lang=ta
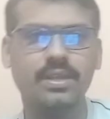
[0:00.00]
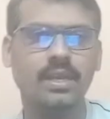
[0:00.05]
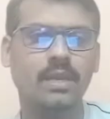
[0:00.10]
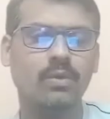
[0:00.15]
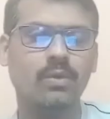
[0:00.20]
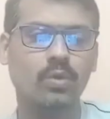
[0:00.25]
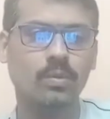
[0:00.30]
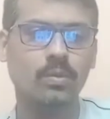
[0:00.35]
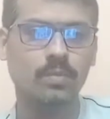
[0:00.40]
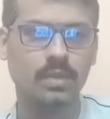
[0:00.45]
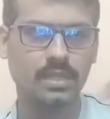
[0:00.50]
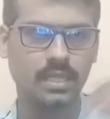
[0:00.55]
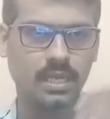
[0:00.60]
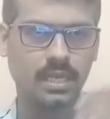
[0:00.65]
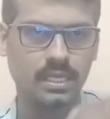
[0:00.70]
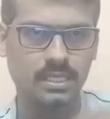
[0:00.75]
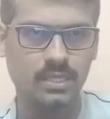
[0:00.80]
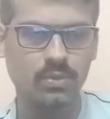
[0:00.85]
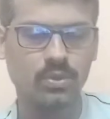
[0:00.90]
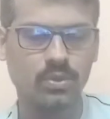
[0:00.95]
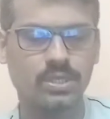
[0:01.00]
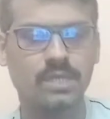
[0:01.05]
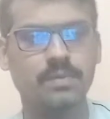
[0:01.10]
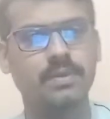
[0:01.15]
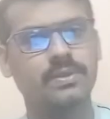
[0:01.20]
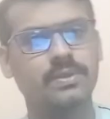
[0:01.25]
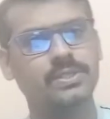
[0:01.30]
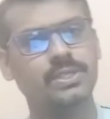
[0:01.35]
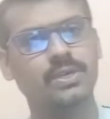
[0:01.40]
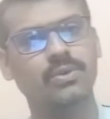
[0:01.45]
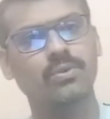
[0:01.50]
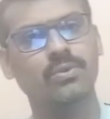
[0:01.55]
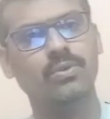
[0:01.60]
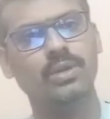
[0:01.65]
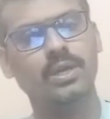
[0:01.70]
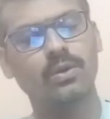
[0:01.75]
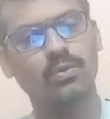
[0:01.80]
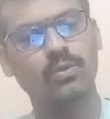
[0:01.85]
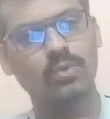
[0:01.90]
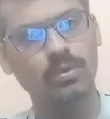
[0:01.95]
என் குடும்பத்தை நான் சந்தோஷமாக
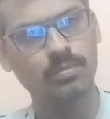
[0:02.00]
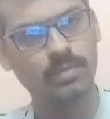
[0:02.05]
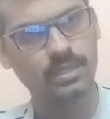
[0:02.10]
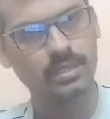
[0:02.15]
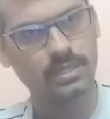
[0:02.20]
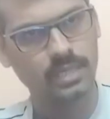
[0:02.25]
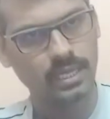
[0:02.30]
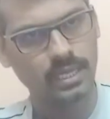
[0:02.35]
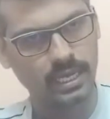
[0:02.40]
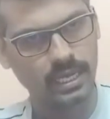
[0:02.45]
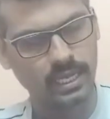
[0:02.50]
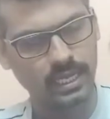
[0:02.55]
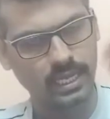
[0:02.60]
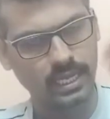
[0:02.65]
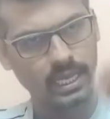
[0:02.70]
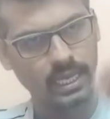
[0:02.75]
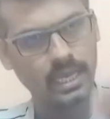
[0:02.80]
வச்சுக்கணும் என் குடும்பத்தில் எனக்கு